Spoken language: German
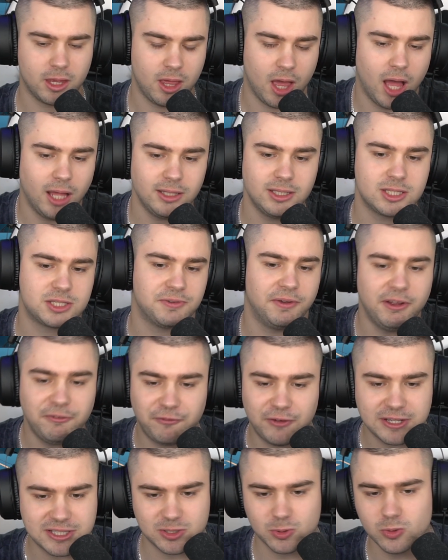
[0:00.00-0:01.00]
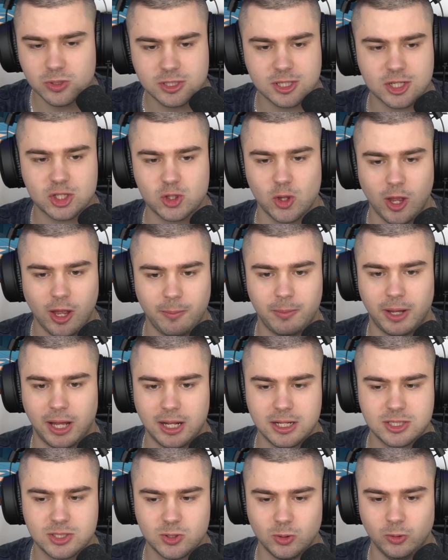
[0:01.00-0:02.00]
Ja, das war fast unzerstörbar.
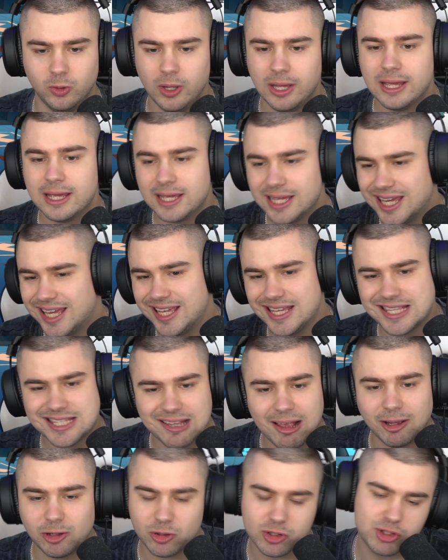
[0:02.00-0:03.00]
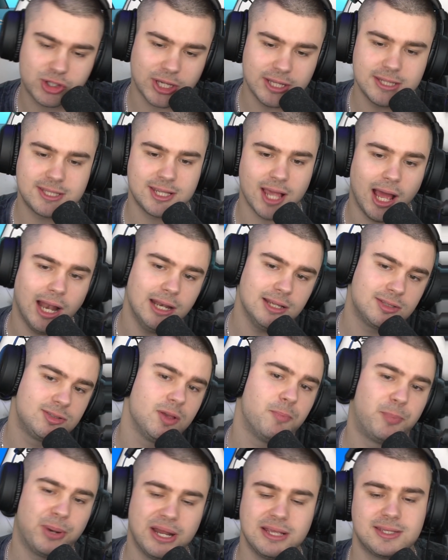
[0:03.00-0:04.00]
Also, ich sag euch ganz ehrlich,
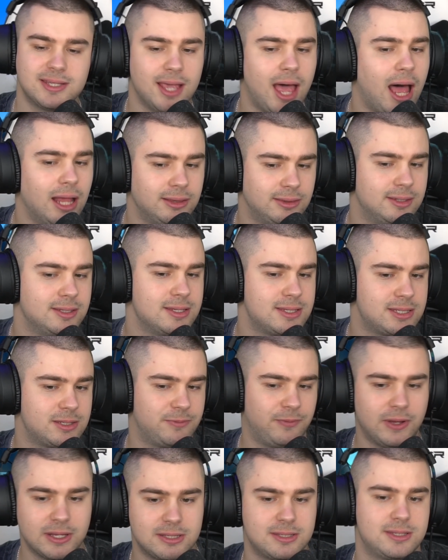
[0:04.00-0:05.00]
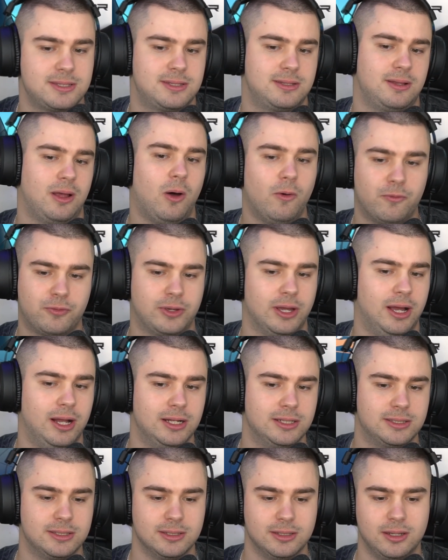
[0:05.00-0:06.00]
die Presse hat es fast
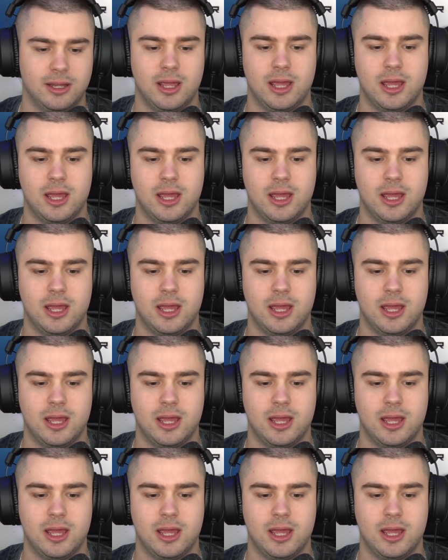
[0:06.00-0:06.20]
aufgehalten.